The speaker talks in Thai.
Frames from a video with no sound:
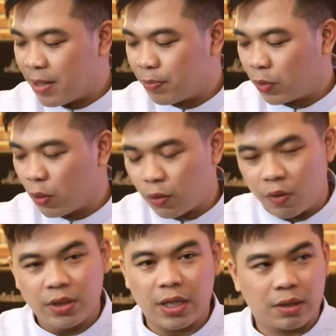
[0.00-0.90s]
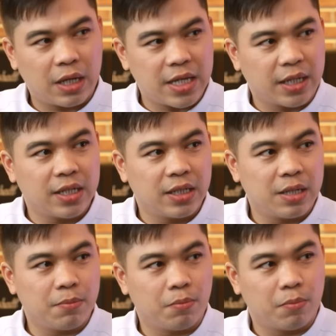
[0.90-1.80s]
เจ็บต้องต้องเลือกอย่างนี้
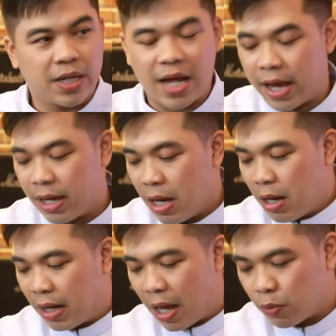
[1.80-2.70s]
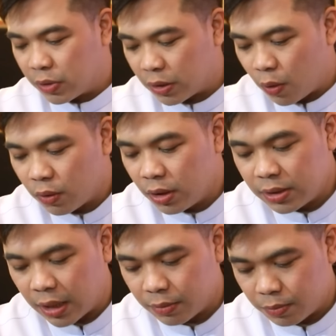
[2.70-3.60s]
ไม่ได้เราจะต้อง
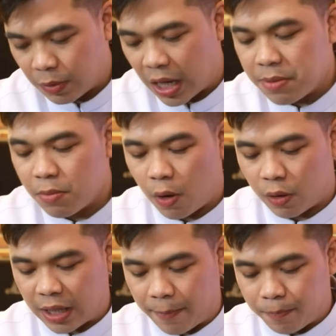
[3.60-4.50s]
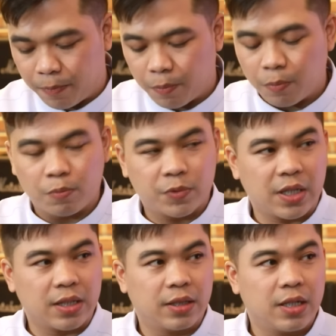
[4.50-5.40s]
เลือกให้เหมาะกับ
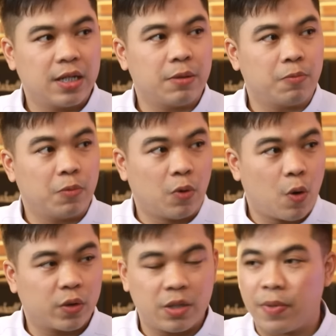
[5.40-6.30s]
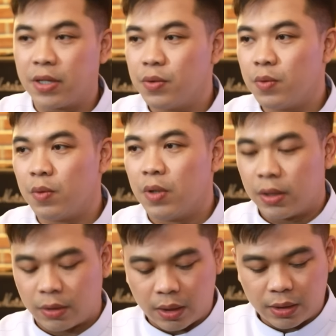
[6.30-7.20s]
สิ่งที่โรคที่เป็นอยู่
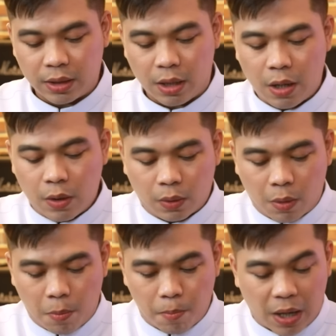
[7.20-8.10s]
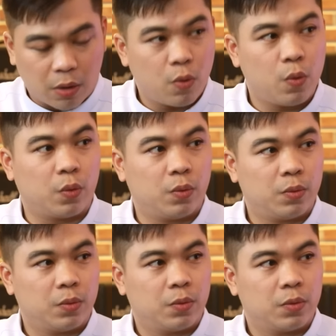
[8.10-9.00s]
ก็คือมะกรูด
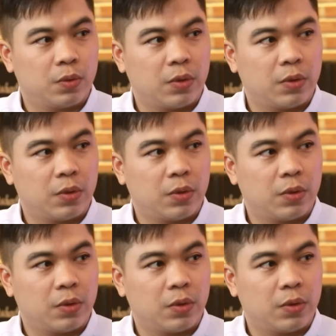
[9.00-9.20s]
มะกรูด